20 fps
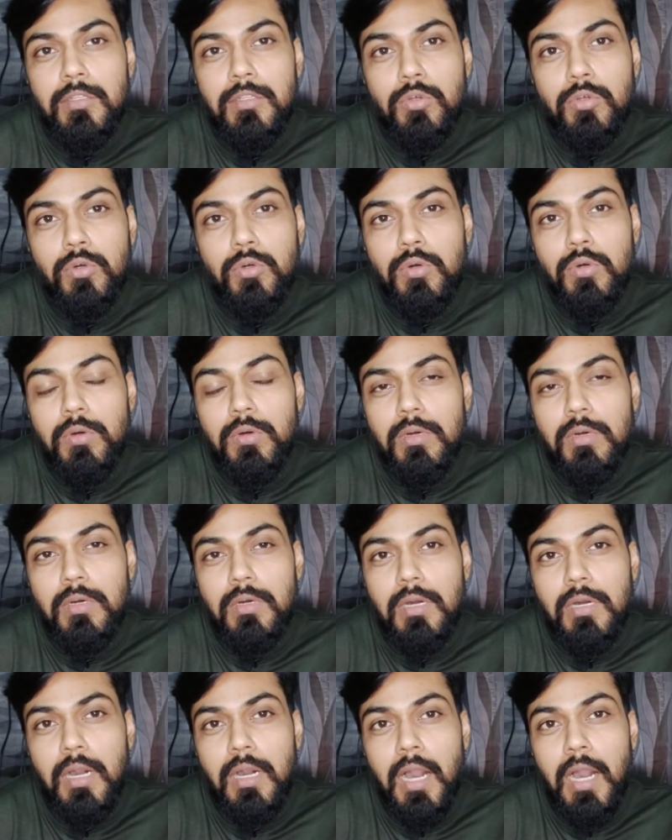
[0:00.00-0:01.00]
तो
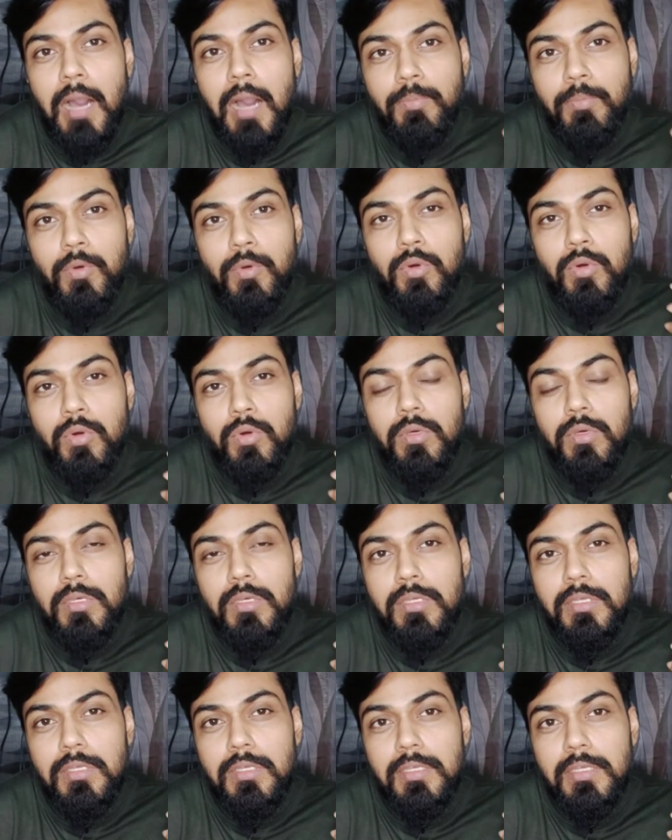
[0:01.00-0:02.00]
आपको
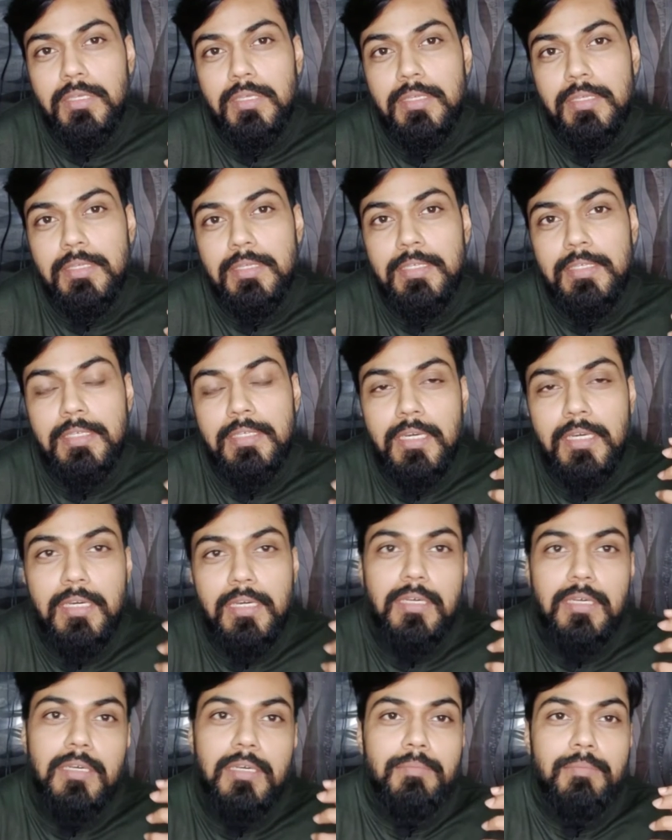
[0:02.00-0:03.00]

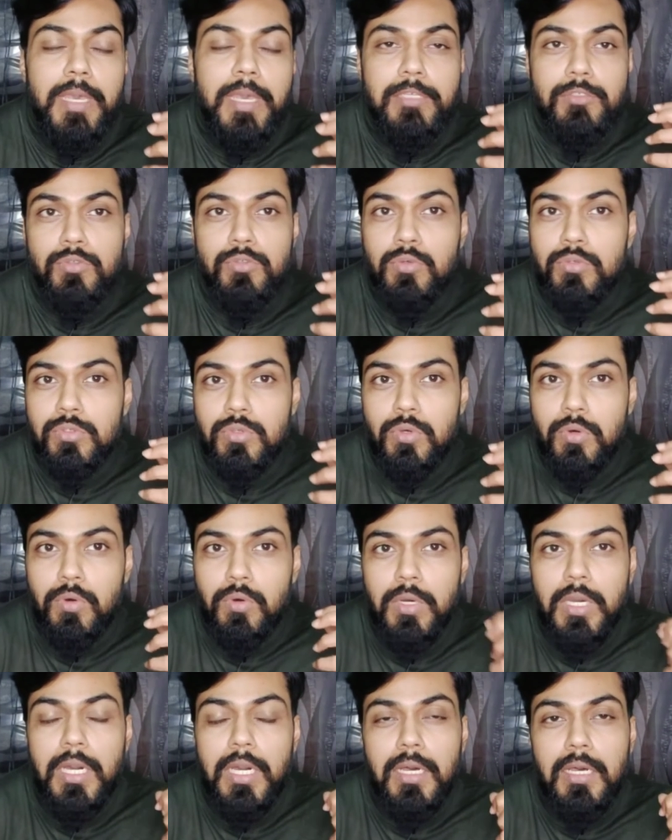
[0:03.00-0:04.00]
यह महसूस
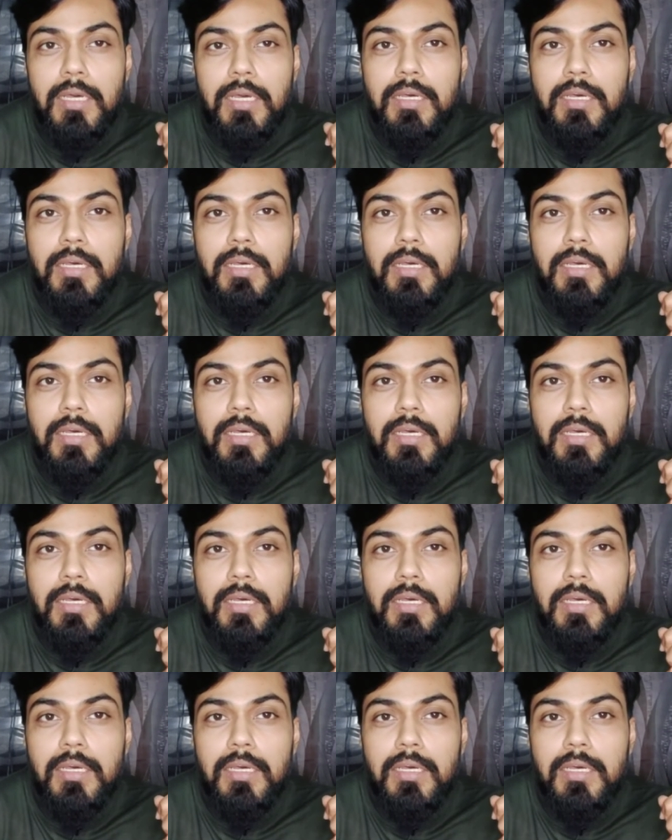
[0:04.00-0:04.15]
होगा